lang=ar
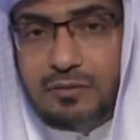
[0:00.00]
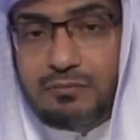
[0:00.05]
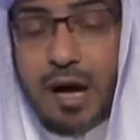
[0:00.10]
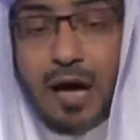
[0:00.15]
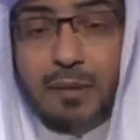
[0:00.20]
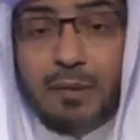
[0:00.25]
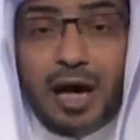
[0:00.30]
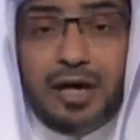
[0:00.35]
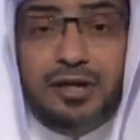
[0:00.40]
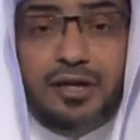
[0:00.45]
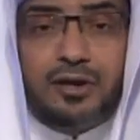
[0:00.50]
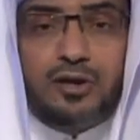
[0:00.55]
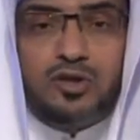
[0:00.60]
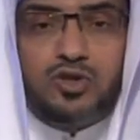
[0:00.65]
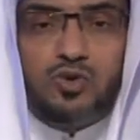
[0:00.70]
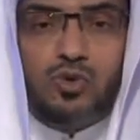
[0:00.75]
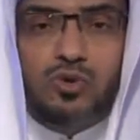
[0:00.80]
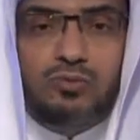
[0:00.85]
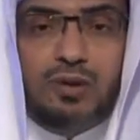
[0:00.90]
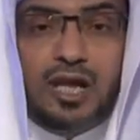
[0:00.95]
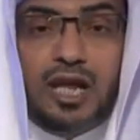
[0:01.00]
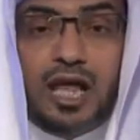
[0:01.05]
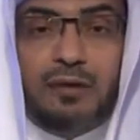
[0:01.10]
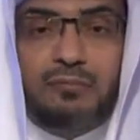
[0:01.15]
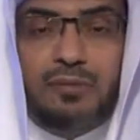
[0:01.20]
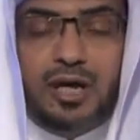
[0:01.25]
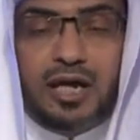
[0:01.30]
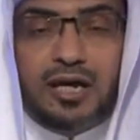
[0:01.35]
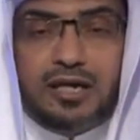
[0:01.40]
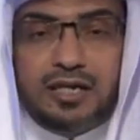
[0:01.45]
ما معنى رسول
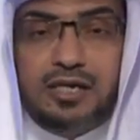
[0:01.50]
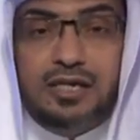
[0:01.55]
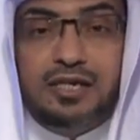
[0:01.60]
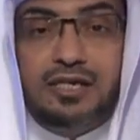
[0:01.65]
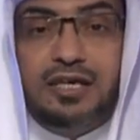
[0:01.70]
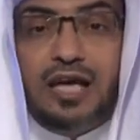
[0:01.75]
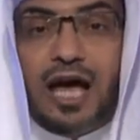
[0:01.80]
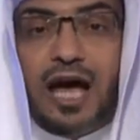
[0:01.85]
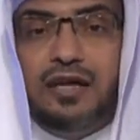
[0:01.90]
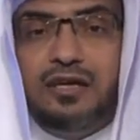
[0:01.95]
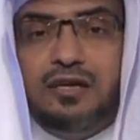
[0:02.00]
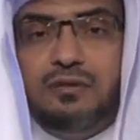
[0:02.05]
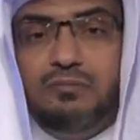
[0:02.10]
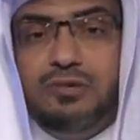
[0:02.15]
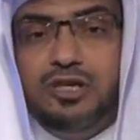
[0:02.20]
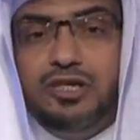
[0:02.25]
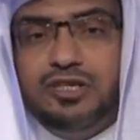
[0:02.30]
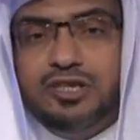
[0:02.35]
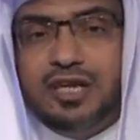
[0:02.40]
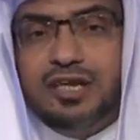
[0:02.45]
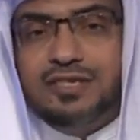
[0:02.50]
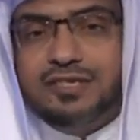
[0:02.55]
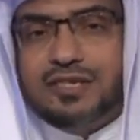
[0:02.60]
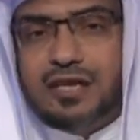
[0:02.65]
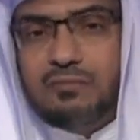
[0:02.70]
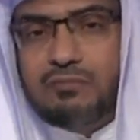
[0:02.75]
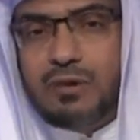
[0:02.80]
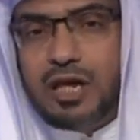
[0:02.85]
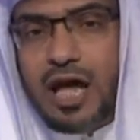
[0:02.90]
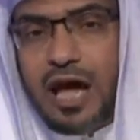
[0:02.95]
ملكي أي من
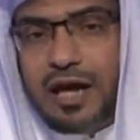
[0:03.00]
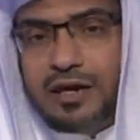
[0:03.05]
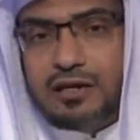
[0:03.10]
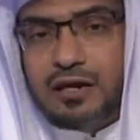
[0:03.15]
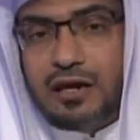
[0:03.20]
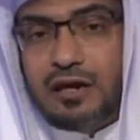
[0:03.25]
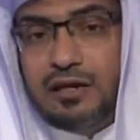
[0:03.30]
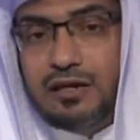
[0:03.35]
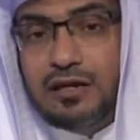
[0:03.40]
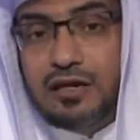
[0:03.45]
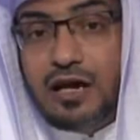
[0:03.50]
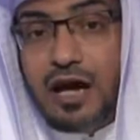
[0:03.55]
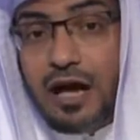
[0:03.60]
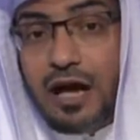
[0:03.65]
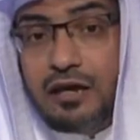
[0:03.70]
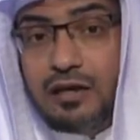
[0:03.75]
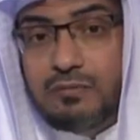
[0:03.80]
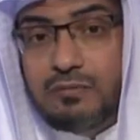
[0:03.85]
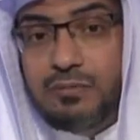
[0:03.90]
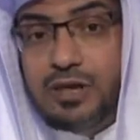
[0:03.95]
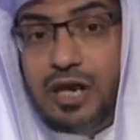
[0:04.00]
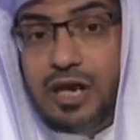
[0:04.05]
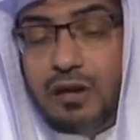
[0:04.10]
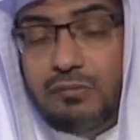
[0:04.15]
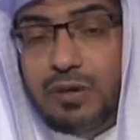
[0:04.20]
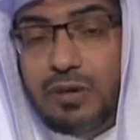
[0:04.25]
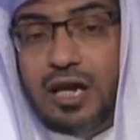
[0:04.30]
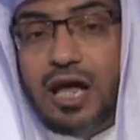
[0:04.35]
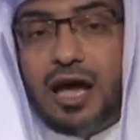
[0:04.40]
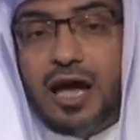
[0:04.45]
جنس الملائكة أي من
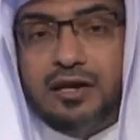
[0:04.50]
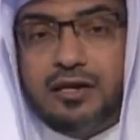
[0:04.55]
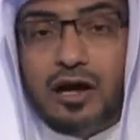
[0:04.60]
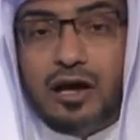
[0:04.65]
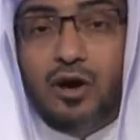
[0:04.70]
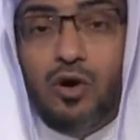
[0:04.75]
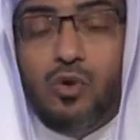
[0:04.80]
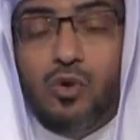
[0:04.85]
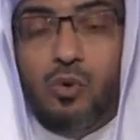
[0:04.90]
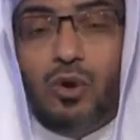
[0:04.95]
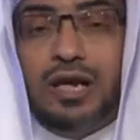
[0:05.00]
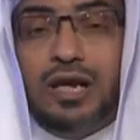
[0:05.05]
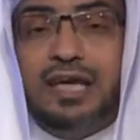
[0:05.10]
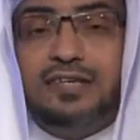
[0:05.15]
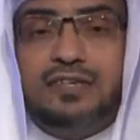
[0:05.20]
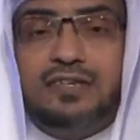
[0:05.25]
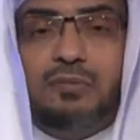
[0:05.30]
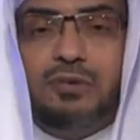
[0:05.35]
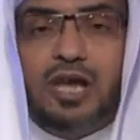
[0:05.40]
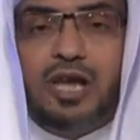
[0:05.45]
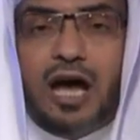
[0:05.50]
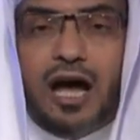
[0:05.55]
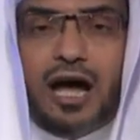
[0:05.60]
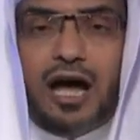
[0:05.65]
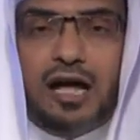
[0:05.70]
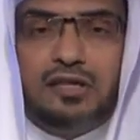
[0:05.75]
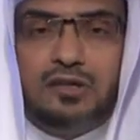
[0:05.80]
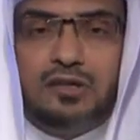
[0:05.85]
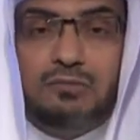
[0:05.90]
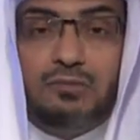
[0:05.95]
الملائكة وليس من
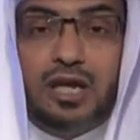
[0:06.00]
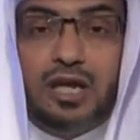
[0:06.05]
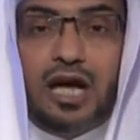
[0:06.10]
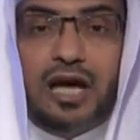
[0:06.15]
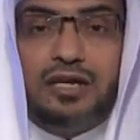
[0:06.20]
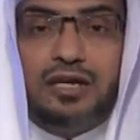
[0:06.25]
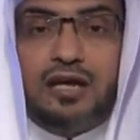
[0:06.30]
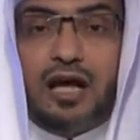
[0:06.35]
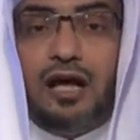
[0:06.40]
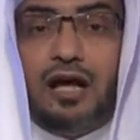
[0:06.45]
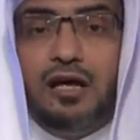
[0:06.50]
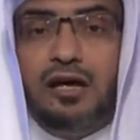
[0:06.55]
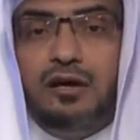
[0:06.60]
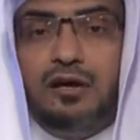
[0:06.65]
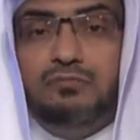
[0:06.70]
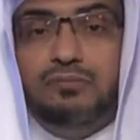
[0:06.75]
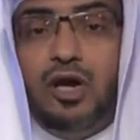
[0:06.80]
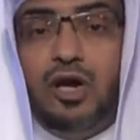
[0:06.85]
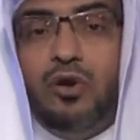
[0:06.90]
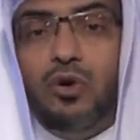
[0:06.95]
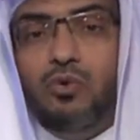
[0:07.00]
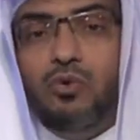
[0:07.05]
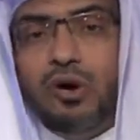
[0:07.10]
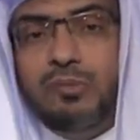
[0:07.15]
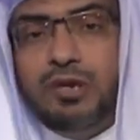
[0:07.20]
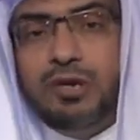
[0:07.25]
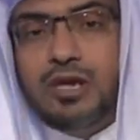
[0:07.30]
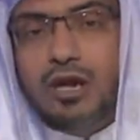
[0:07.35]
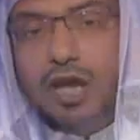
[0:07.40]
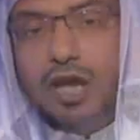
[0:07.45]
أحد الملائكة بل
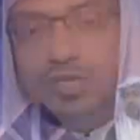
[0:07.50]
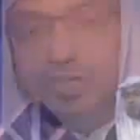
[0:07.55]
هو من